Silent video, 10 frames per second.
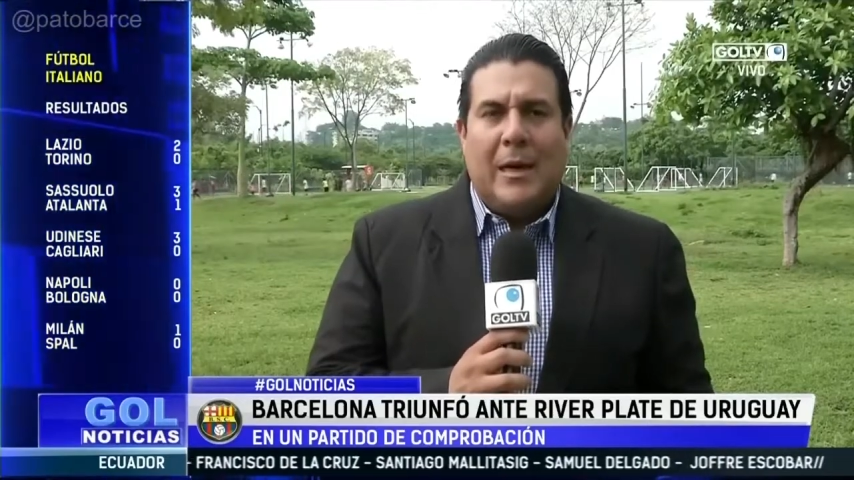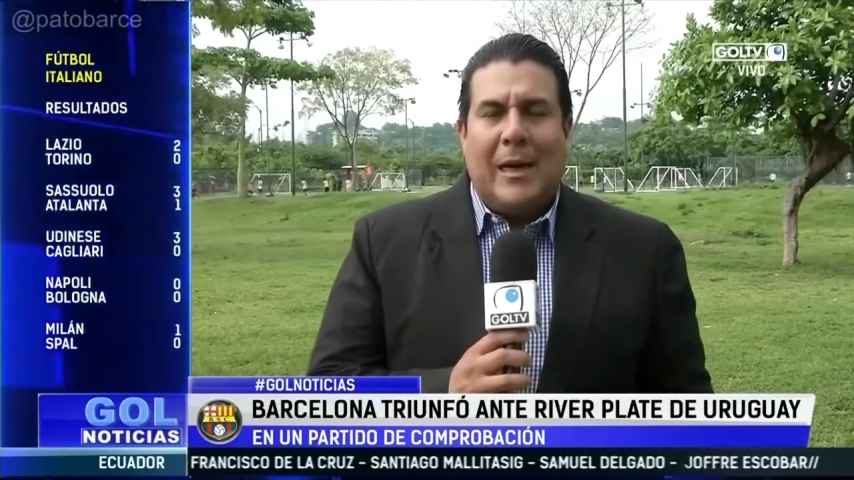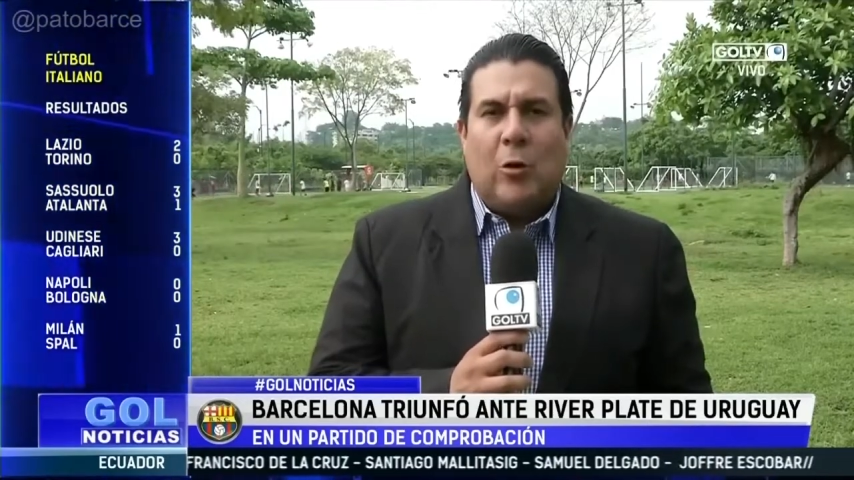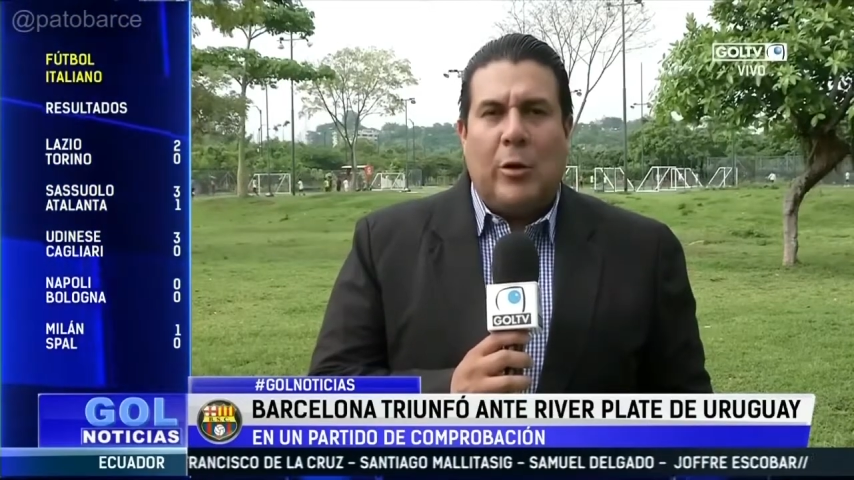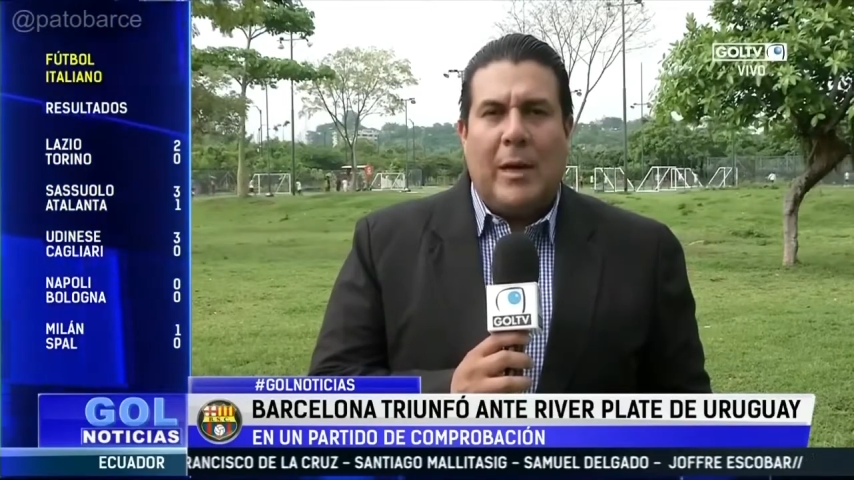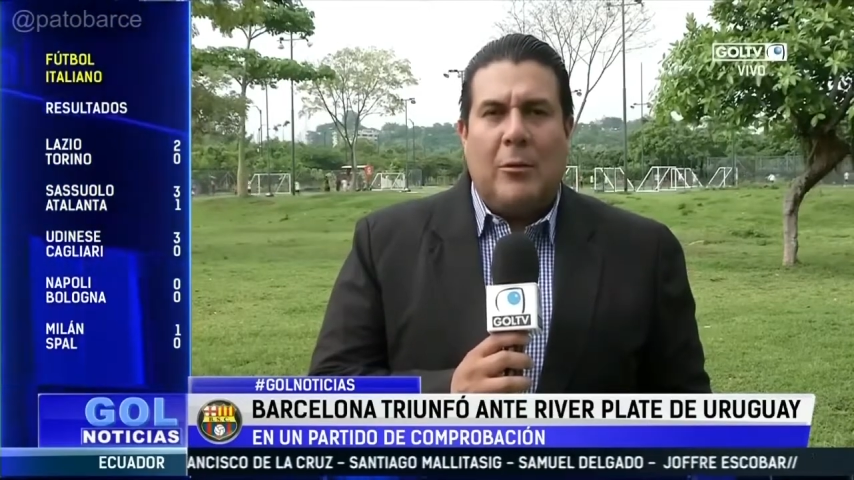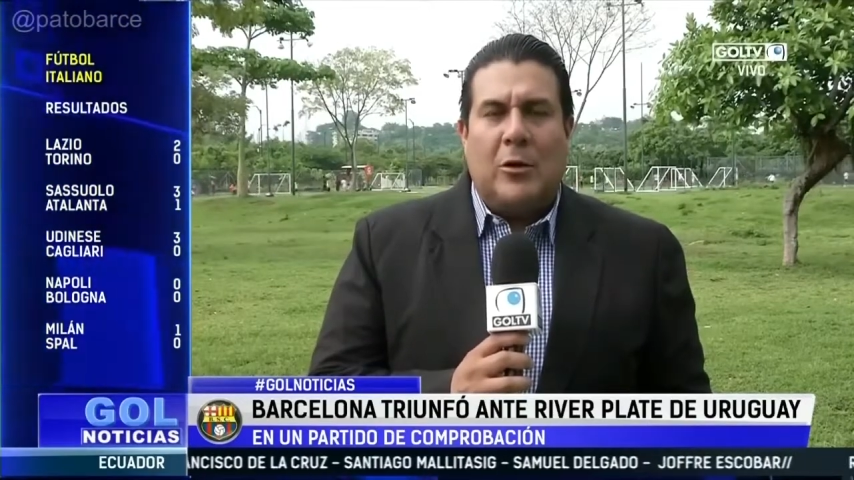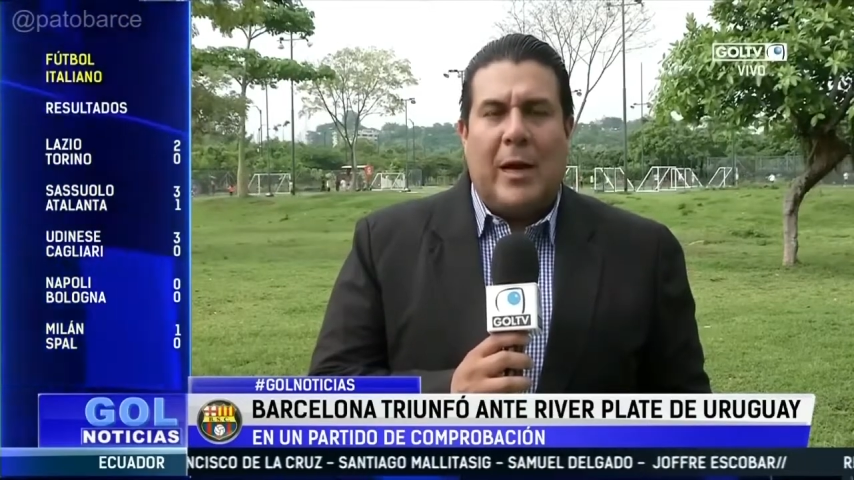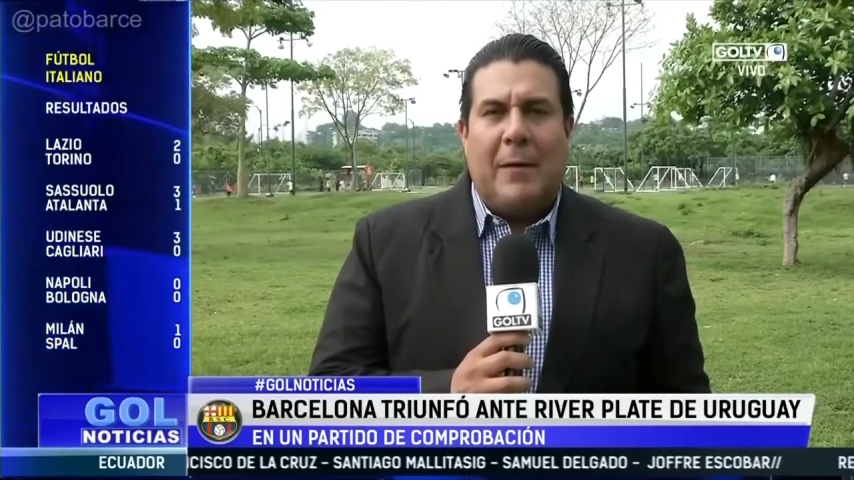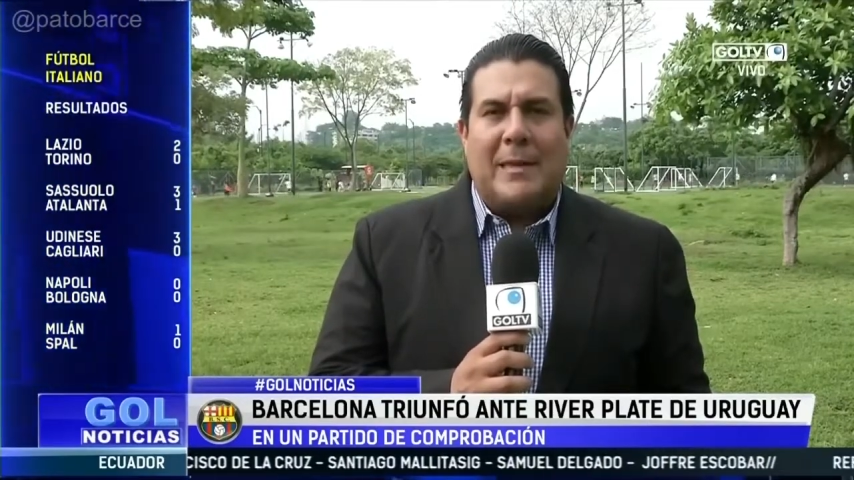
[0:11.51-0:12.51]

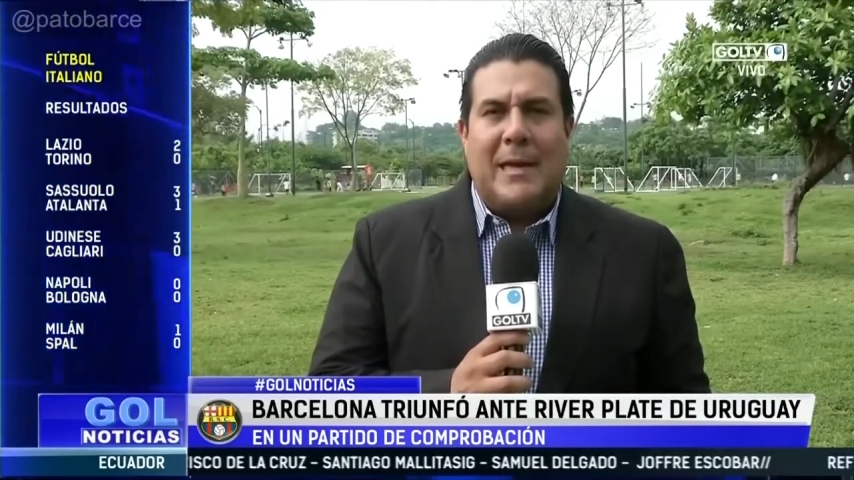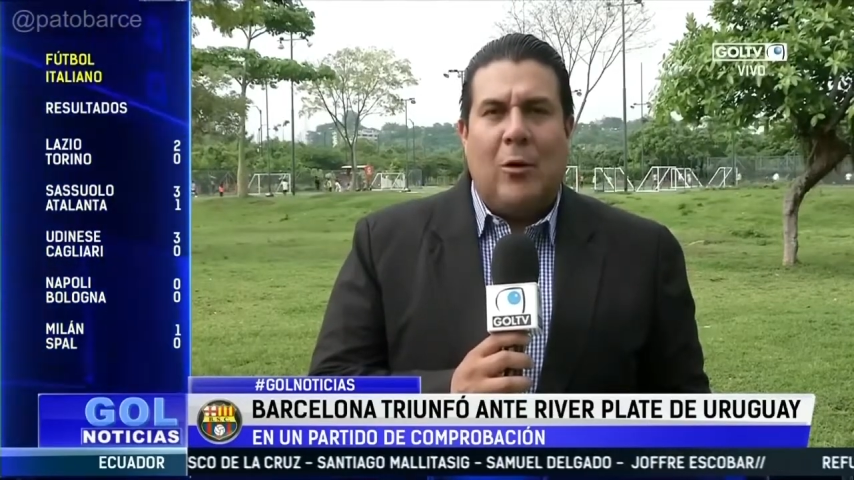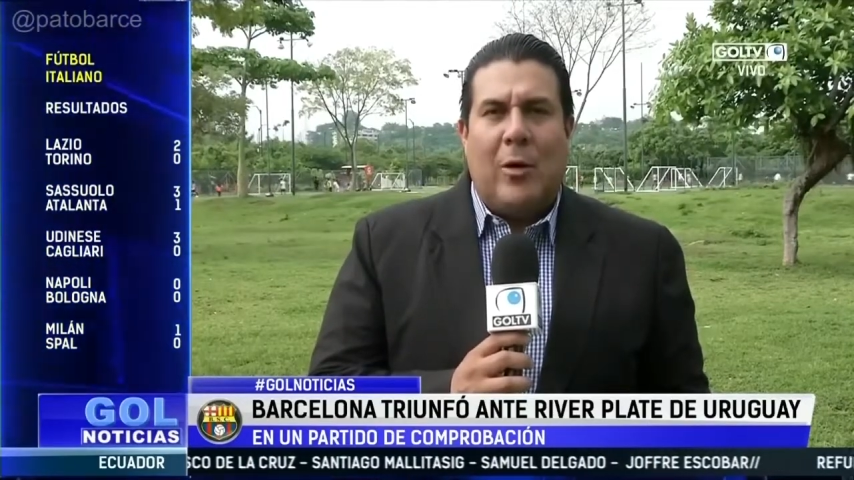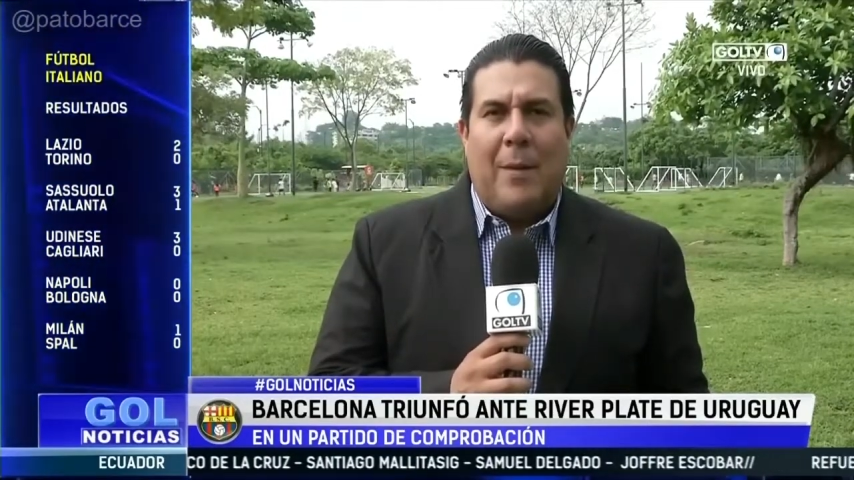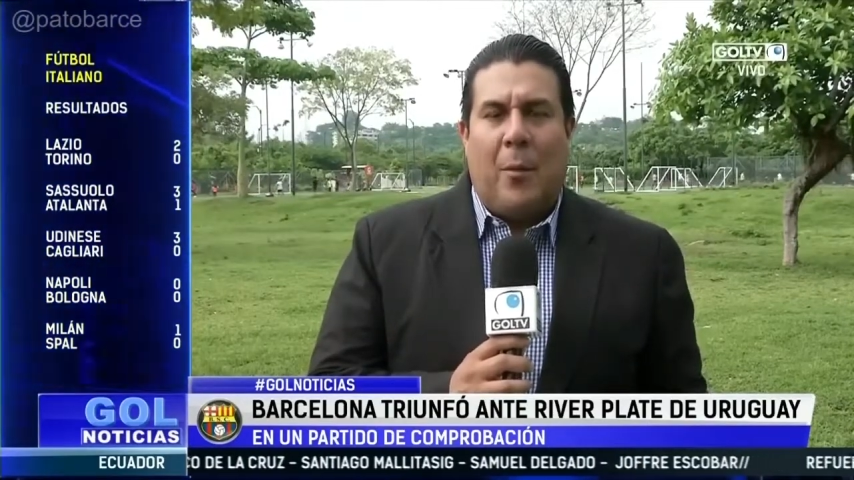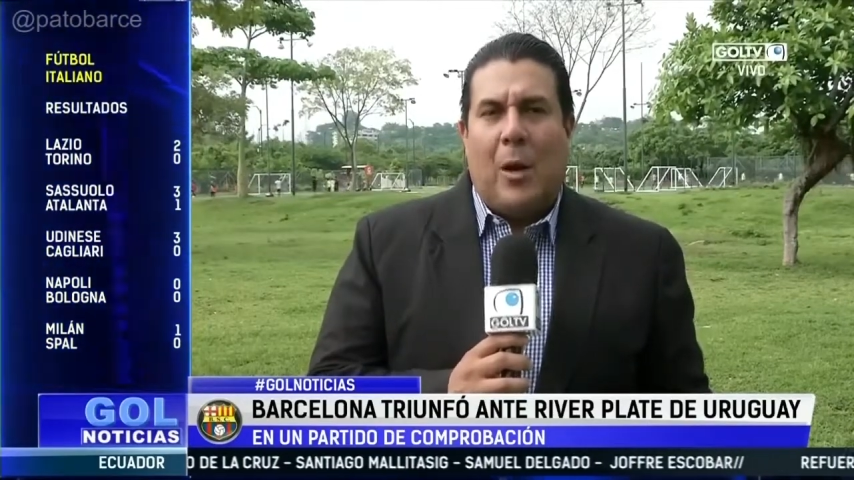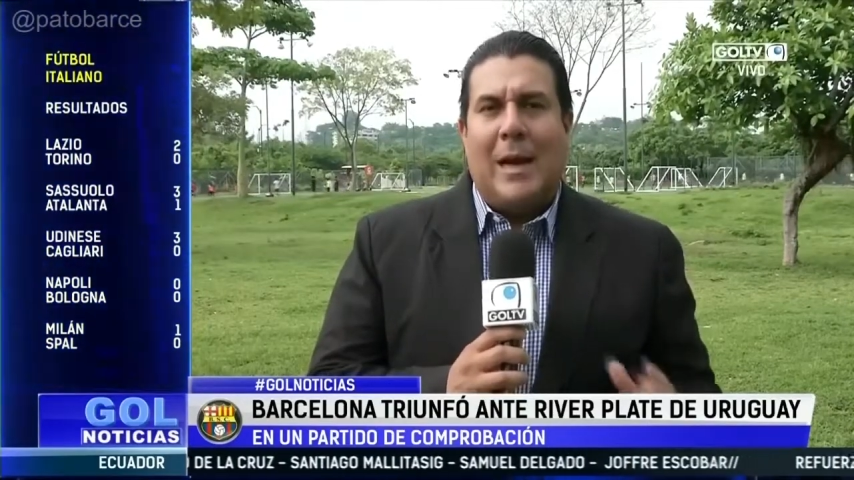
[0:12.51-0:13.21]
Recordemos que Barcelona por